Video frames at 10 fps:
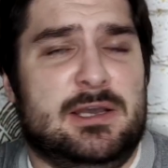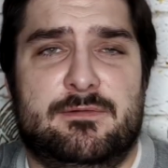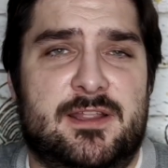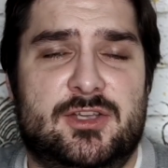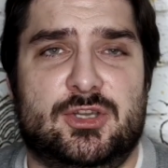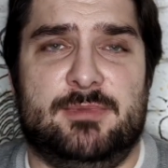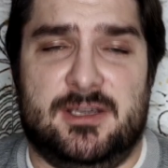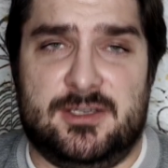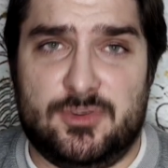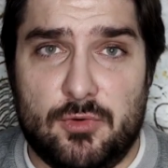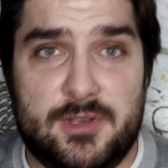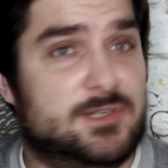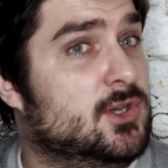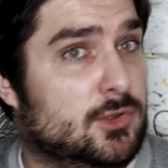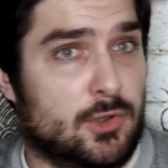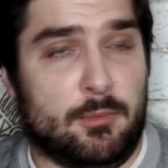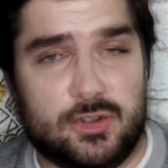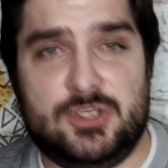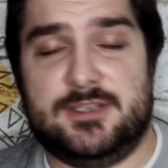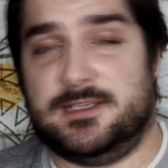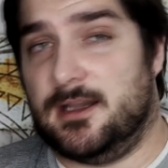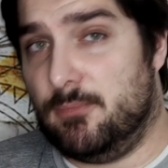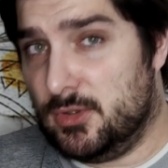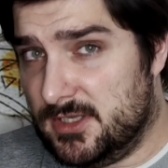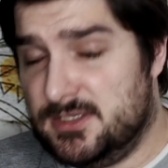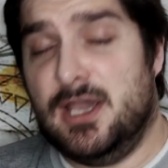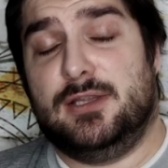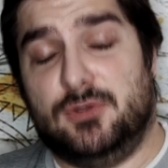вы ничем не рискуете, но можете заработать